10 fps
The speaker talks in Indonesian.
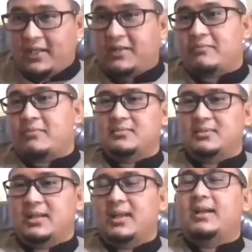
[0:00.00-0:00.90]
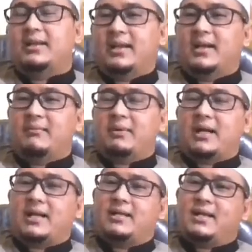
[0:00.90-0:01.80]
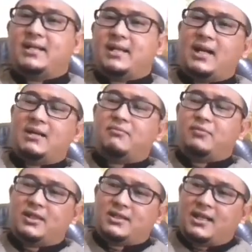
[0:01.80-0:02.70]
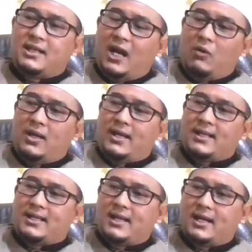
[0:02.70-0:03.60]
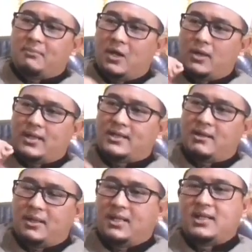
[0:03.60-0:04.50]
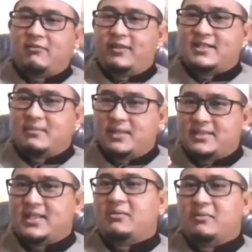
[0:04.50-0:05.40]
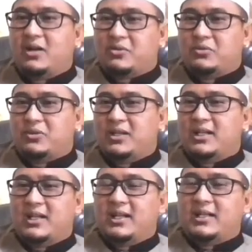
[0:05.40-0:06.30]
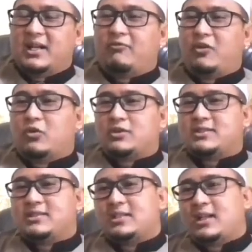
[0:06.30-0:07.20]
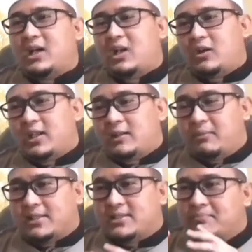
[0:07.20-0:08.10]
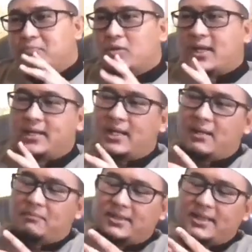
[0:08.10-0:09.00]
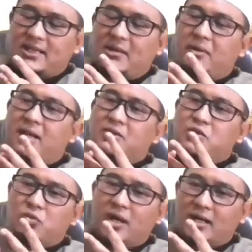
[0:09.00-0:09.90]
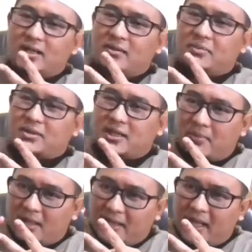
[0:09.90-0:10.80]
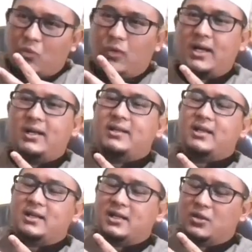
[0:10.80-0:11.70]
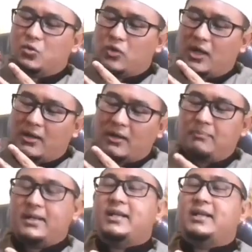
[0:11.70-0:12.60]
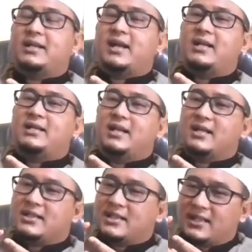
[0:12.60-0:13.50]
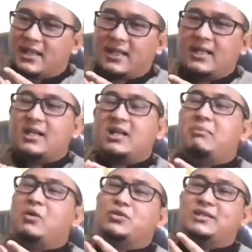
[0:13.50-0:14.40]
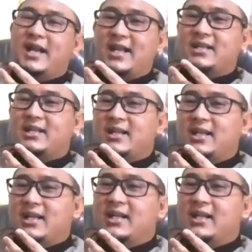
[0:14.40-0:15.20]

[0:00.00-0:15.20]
FPI. Ya, karenanya kita kan di tadi di awal dikatakan bahwa kita memiliki visi misi yang baru yang fokus yang kalau kita bisa simpulkan dalam tiga medan jua. Yang pertama dakwah, yang kedua pendidikan, yang ketiga kemanusiaan.